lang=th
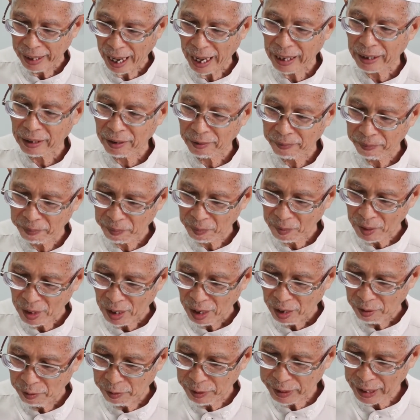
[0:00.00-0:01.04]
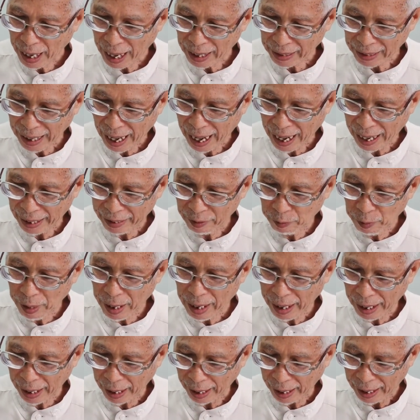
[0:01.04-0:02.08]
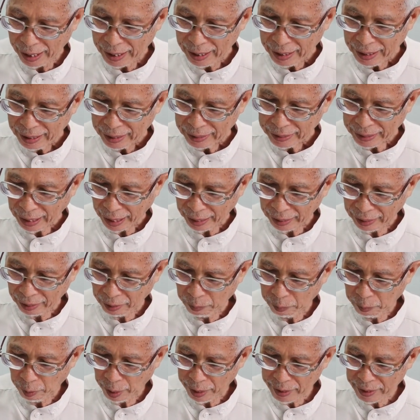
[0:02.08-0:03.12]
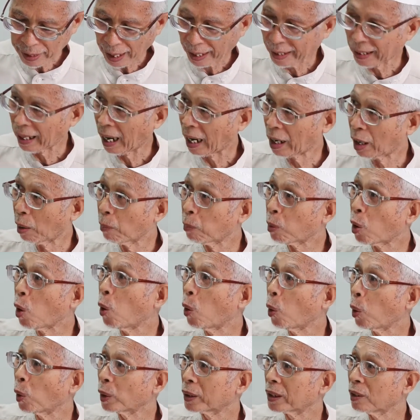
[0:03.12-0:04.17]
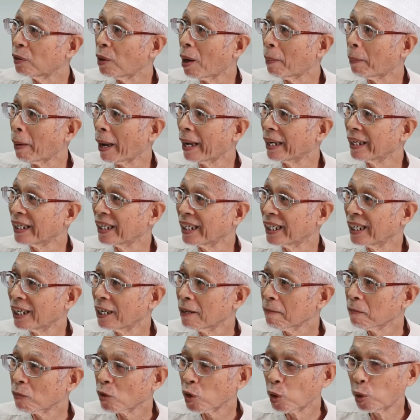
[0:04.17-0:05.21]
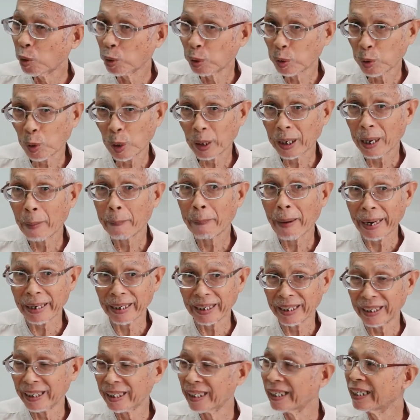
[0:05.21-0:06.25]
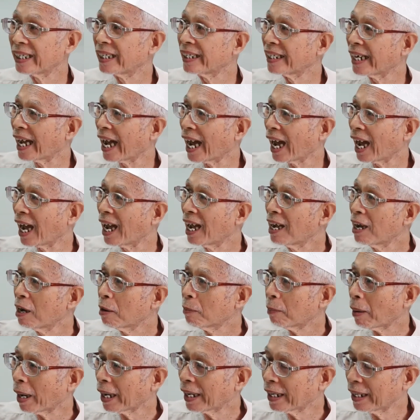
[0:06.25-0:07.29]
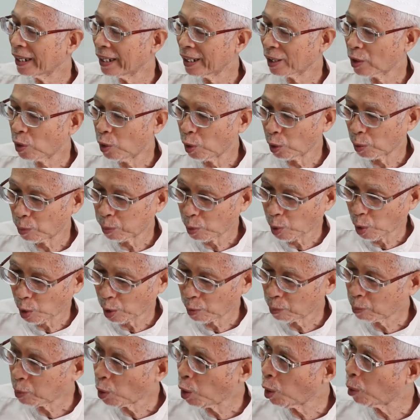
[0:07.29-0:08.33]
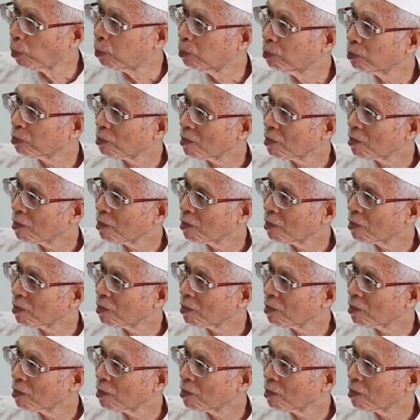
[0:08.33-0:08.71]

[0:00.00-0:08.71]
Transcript: นักวิชาการว่าทางบริษัทอารามโกที่ว่าไปขุดค้นน้ำมันนะไปขุดค้นพบ